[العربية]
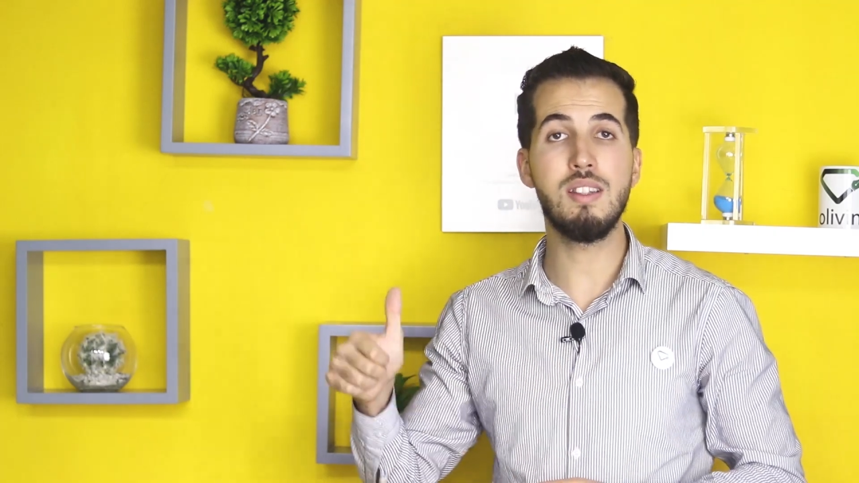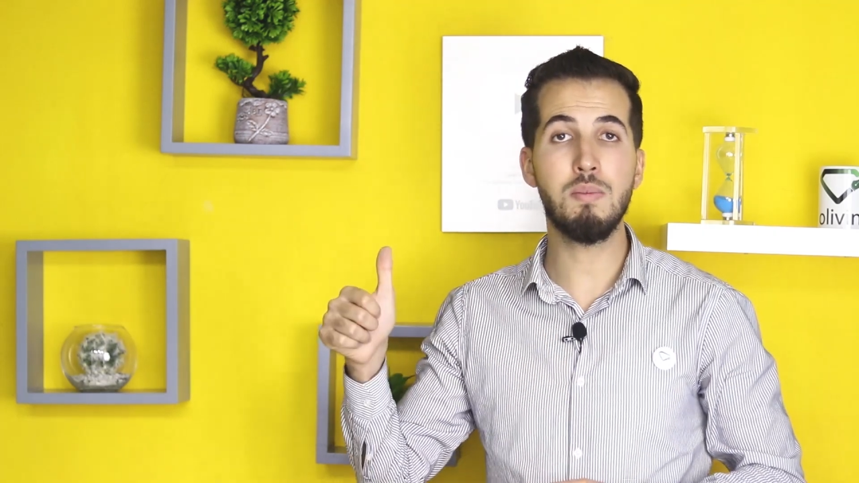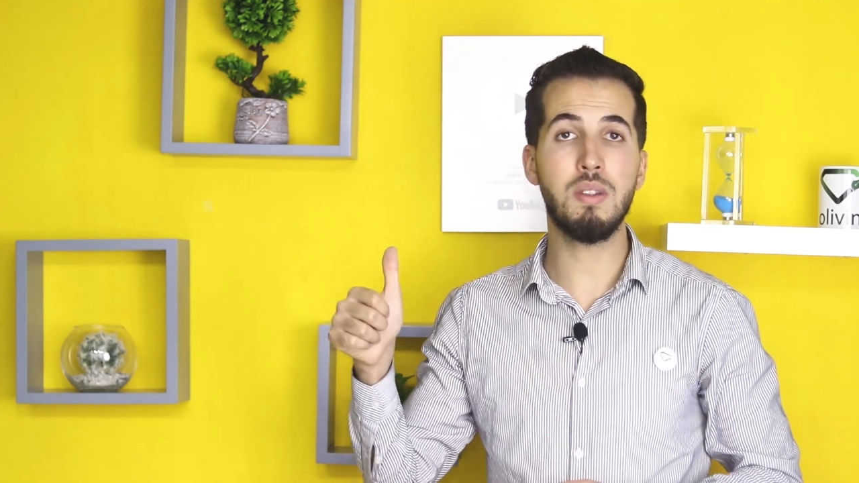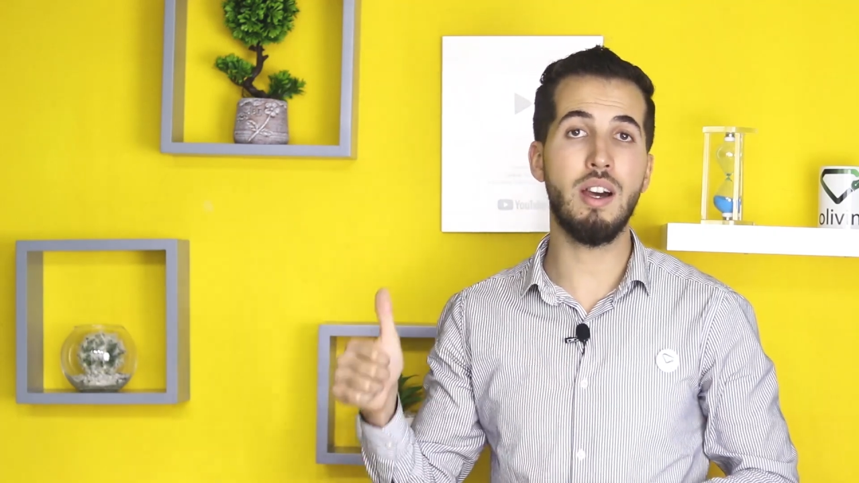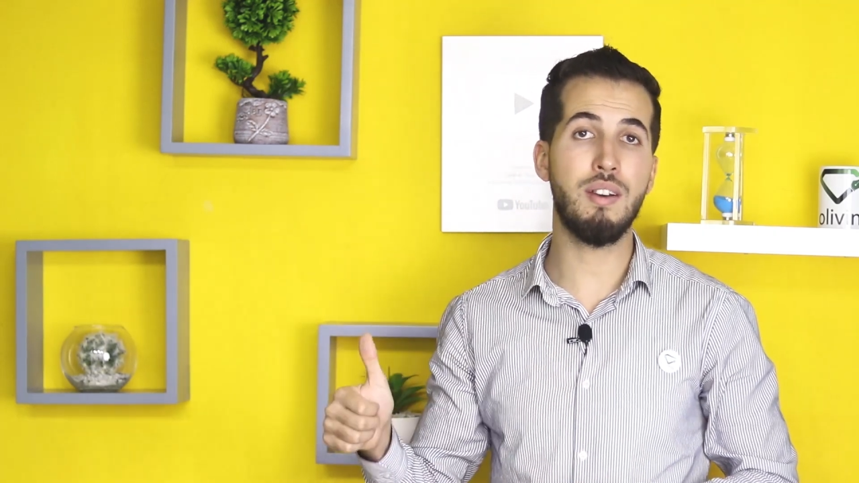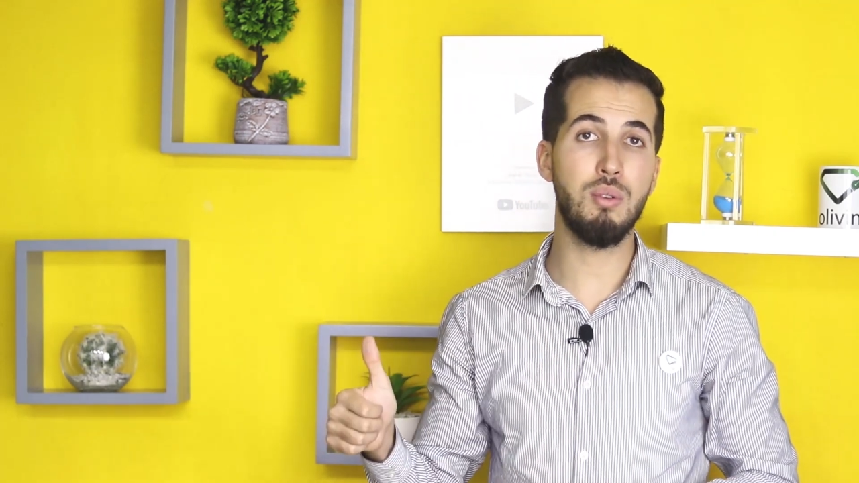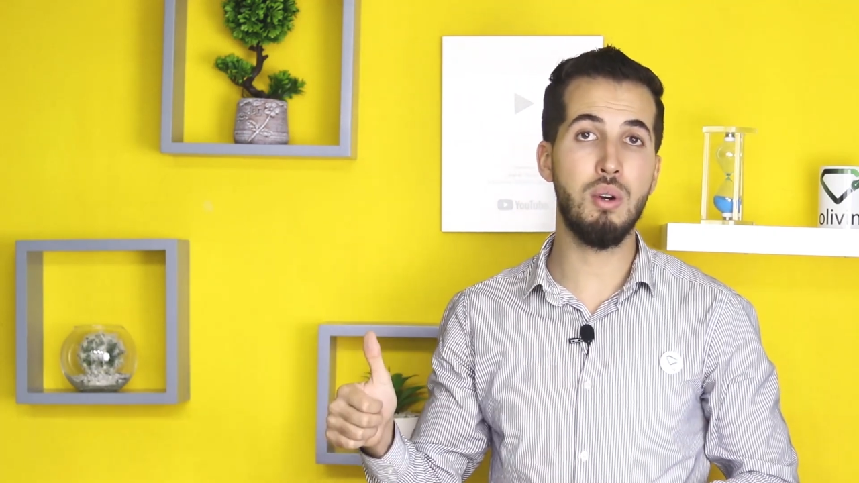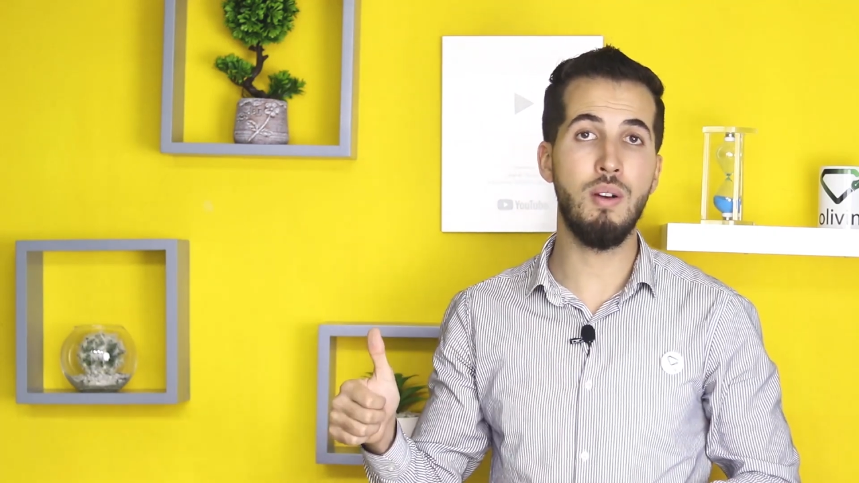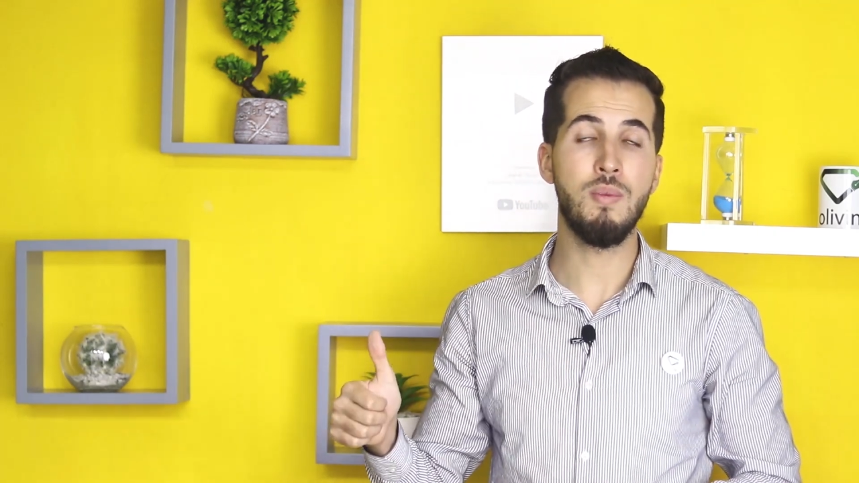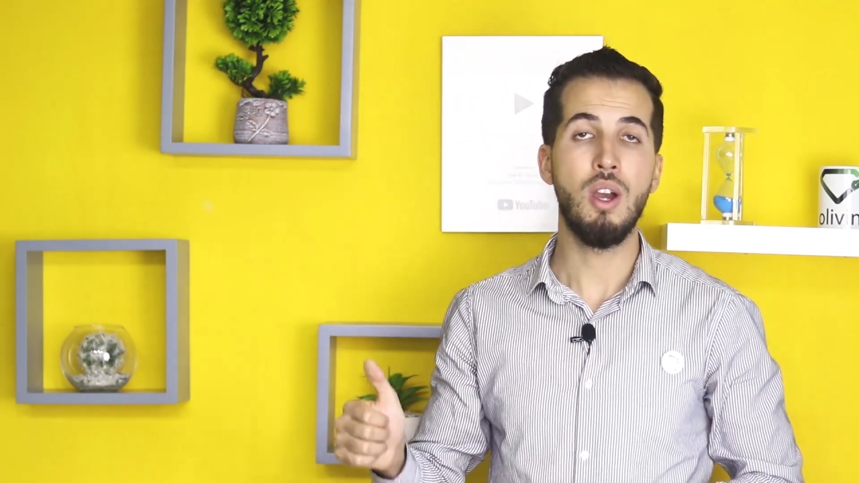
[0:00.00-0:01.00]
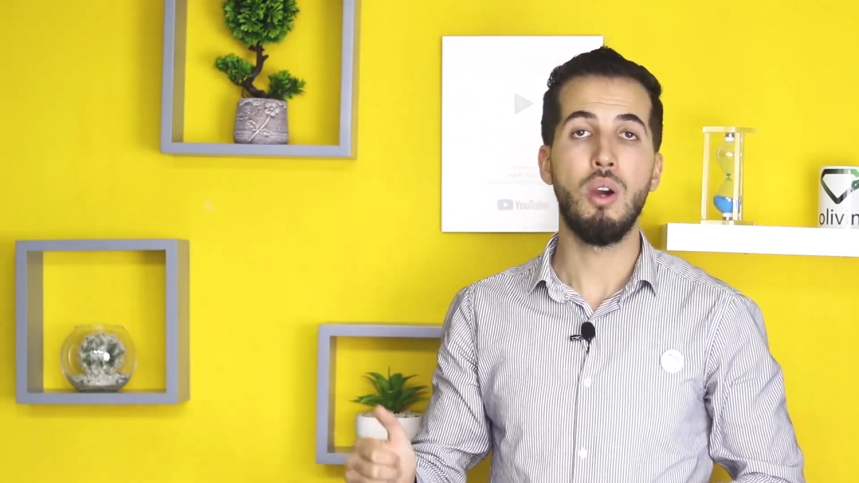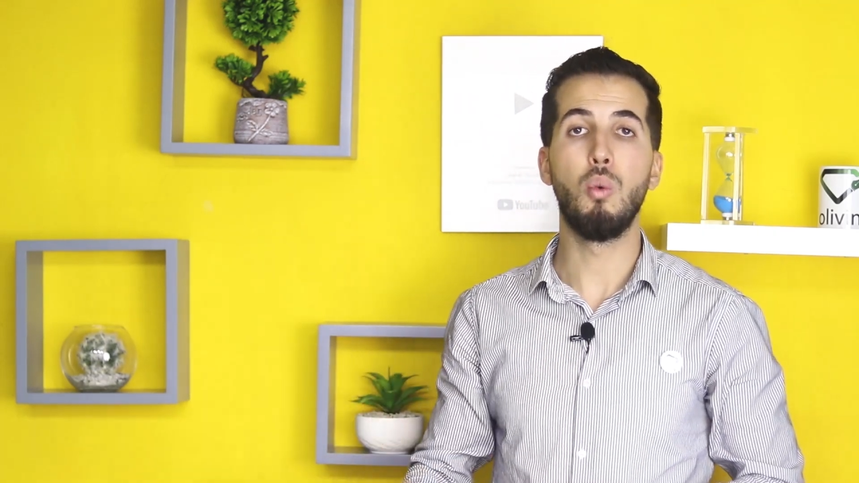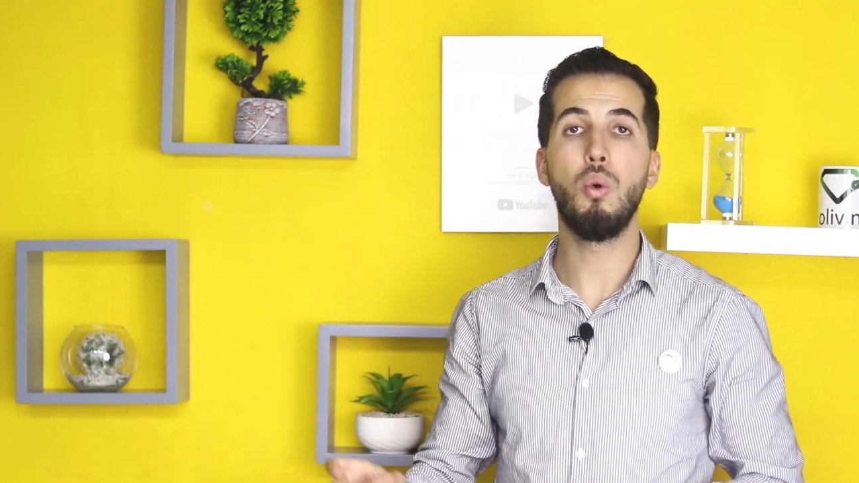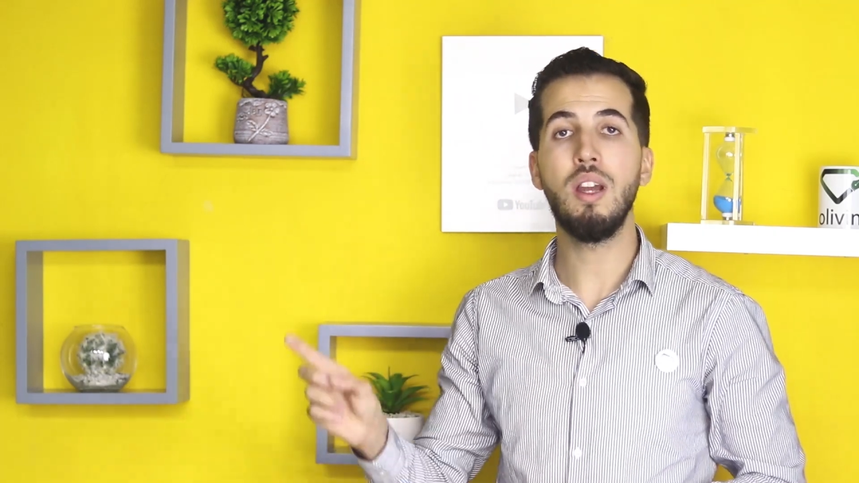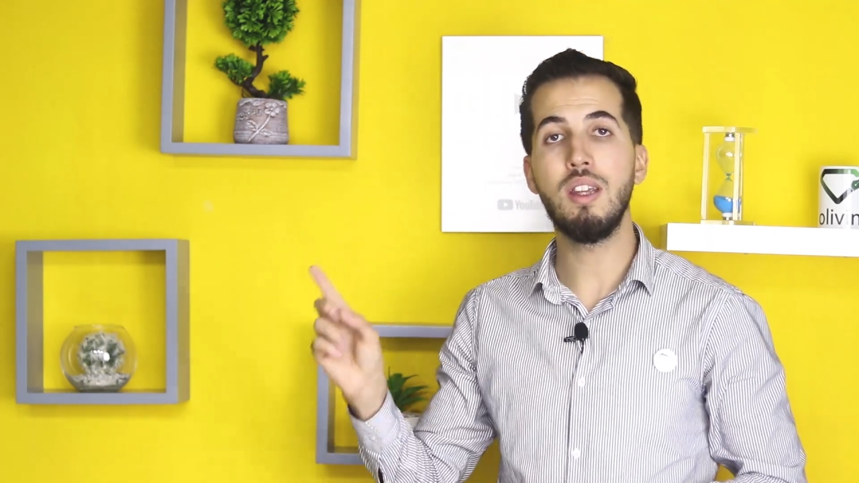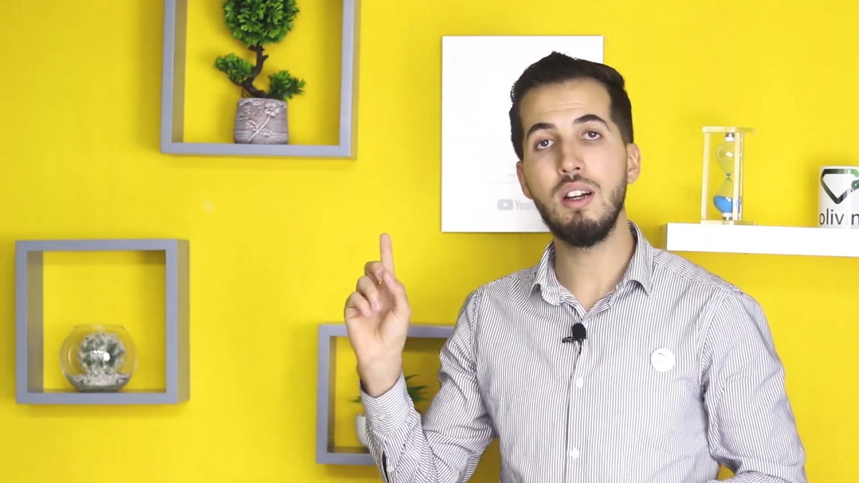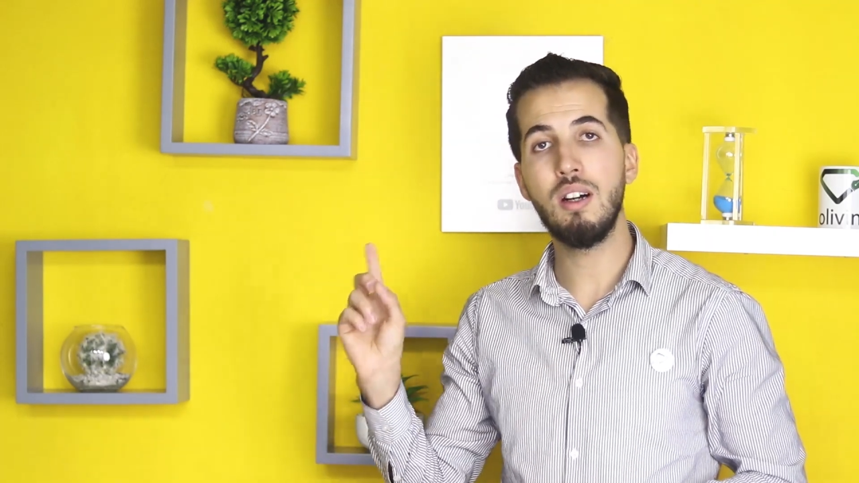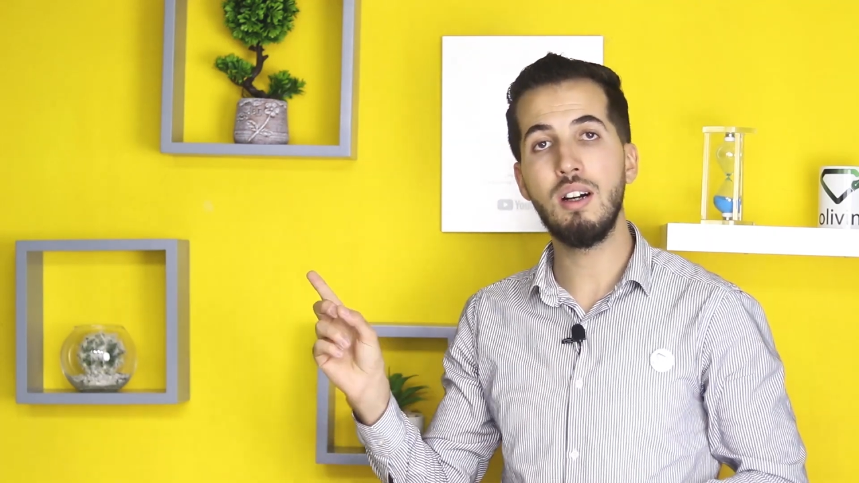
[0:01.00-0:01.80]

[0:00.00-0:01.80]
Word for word: لازم تعرفوها وهي